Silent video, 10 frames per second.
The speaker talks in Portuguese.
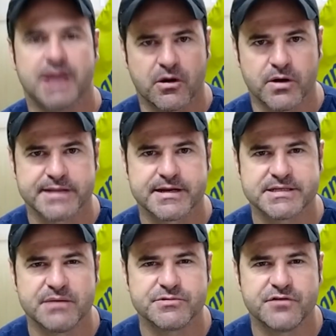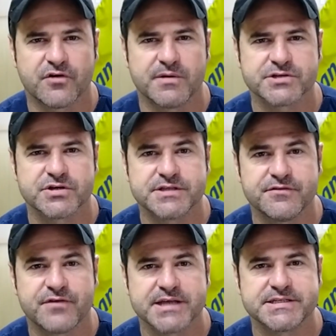E agora trazemos informações
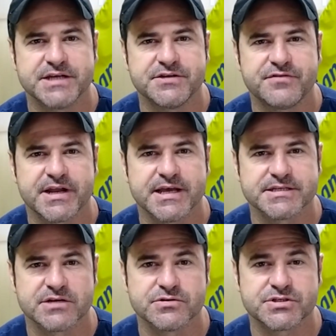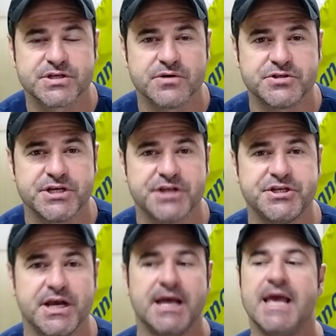que fazem a diferença no seu dia a
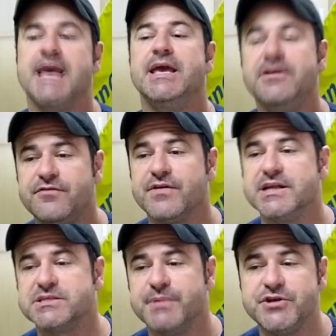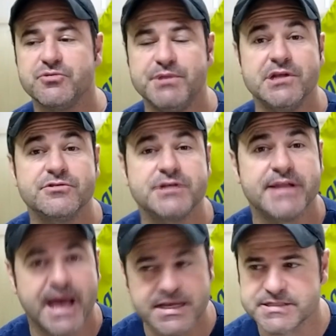dia. Infelizmente, um menino de
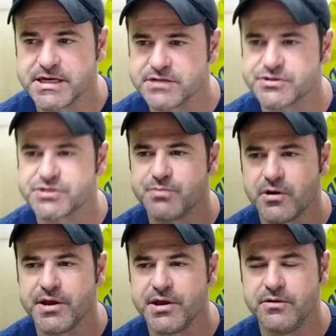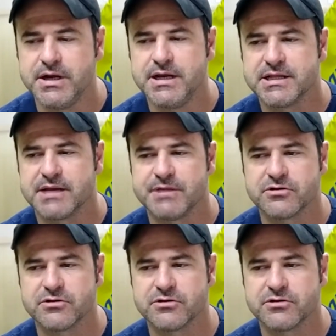10 anos morreu na